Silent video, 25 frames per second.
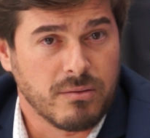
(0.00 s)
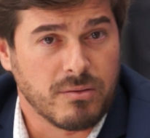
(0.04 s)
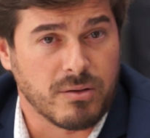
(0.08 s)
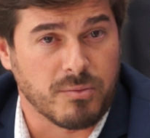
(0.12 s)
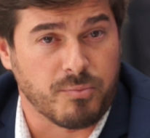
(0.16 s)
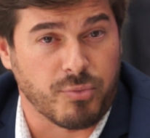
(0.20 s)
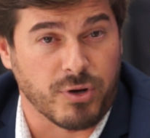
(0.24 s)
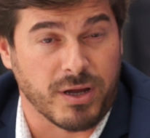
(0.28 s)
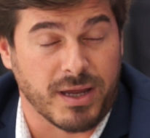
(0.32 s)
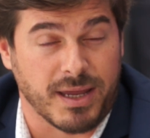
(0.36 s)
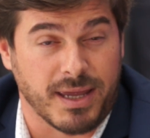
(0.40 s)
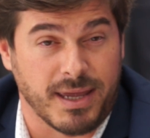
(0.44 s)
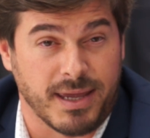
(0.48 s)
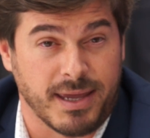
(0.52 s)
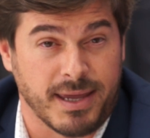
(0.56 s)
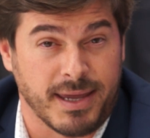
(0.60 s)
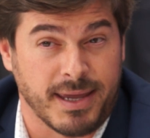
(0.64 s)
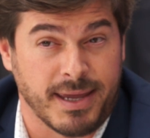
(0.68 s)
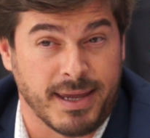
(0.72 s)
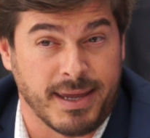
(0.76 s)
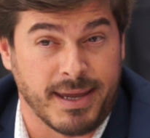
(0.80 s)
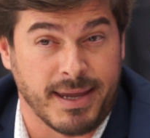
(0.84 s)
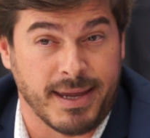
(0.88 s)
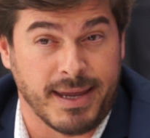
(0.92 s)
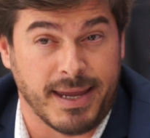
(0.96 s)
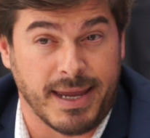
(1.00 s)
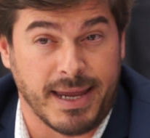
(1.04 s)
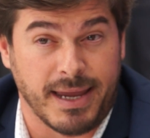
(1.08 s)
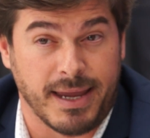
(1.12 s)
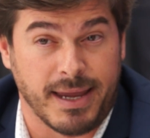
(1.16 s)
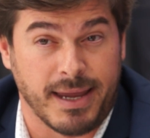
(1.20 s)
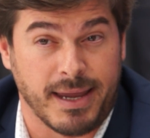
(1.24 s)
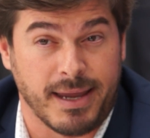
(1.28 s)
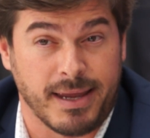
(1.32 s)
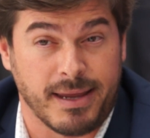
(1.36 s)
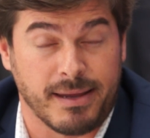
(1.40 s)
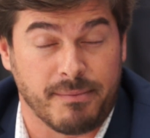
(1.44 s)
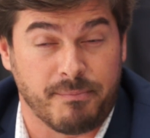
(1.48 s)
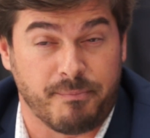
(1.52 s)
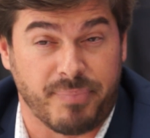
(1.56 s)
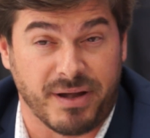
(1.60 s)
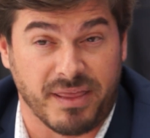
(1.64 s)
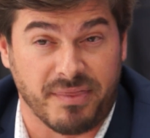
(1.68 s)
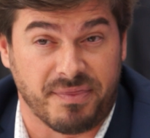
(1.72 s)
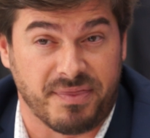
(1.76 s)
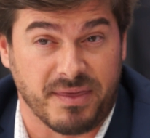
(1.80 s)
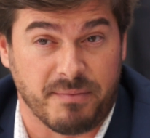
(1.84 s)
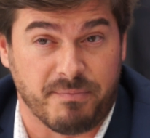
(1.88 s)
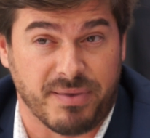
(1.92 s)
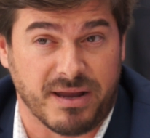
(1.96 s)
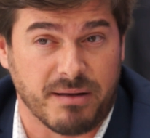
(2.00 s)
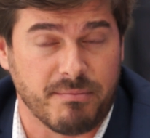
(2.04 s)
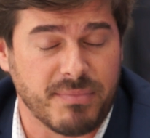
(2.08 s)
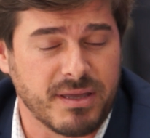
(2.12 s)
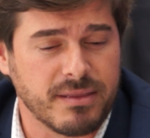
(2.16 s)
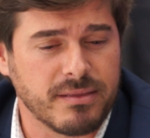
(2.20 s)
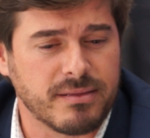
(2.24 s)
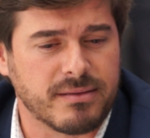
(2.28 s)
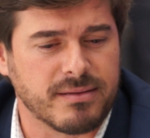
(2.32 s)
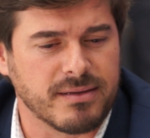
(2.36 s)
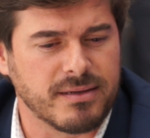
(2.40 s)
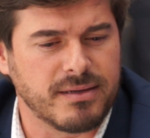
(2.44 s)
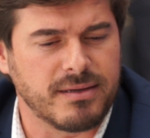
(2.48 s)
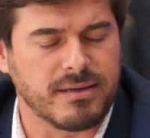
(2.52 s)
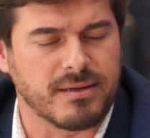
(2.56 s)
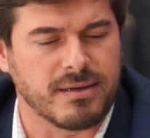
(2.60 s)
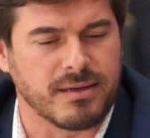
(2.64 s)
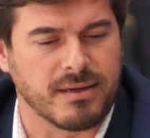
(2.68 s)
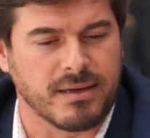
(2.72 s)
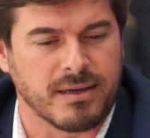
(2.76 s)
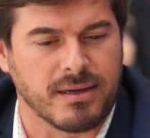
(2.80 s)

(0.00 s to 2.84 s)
Pues, eh, eh, principalmente